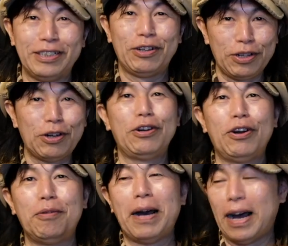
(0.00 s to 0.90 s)
いろいろい
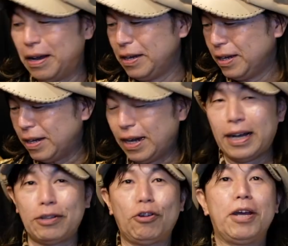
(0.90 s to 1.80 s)
ろ、ま
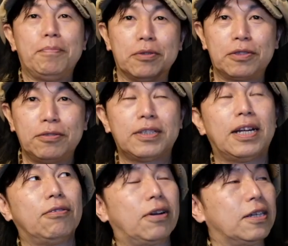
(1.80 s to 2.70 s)
あ、ドレープを作った
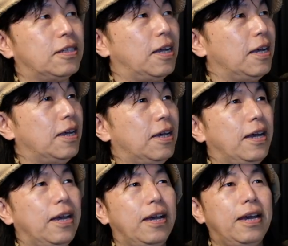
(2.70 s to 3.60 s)
りとかして、
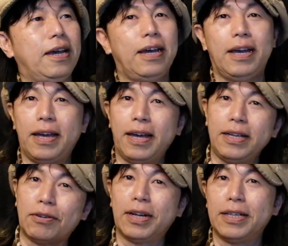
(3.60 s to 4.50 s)
えー、い
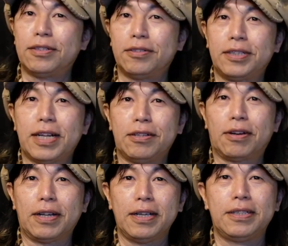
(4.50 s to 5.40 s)
ろんな演出したりと
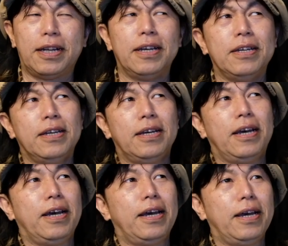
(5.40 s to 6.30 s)
かねして、
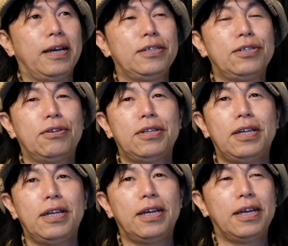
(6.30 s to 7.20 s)
えー、非常
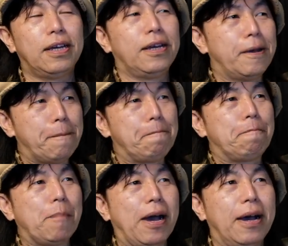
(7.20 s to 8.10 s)
に、
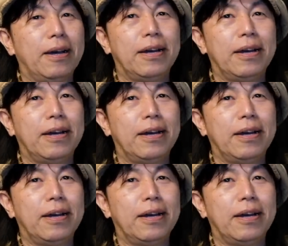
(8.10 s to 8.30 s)
えー、ま